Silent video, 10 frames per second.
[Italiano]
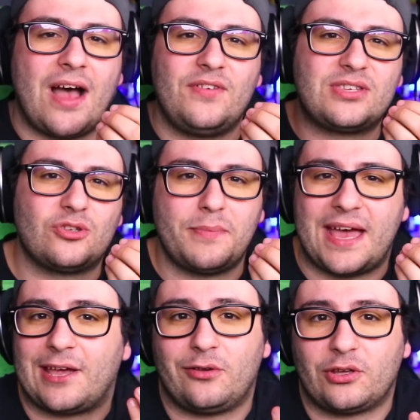Ha visto me
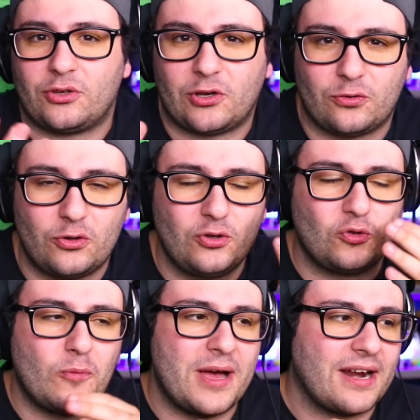che gli ho detto che non ho
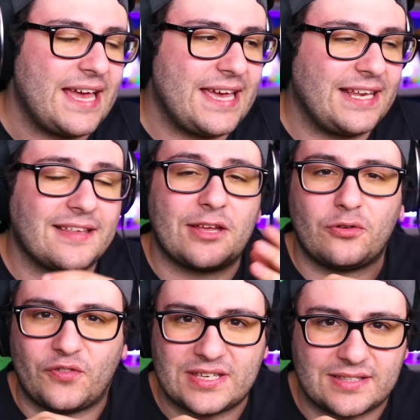youtuber e gli ha dato
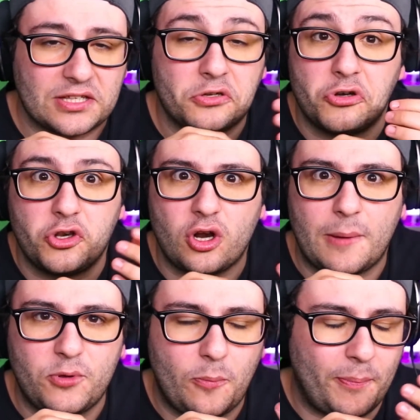fastidio. Non ne ho
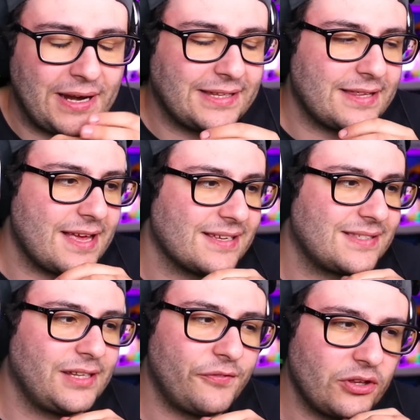la più pallida idea.
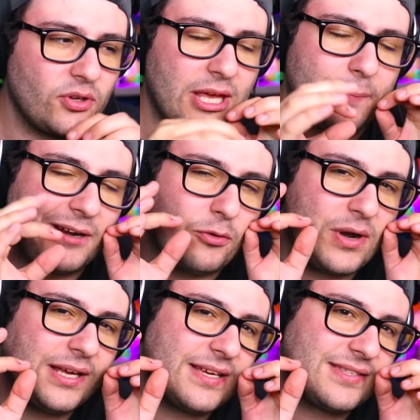Sta di fatto che per
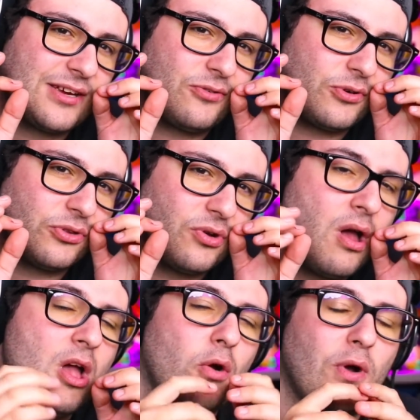qualche secondo,
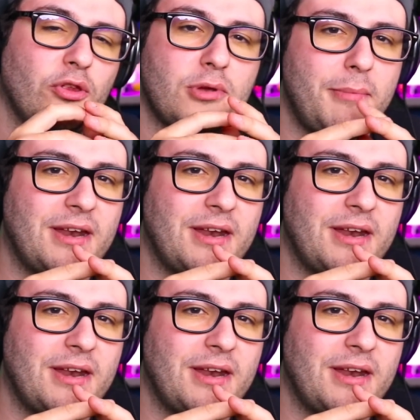quando mi ha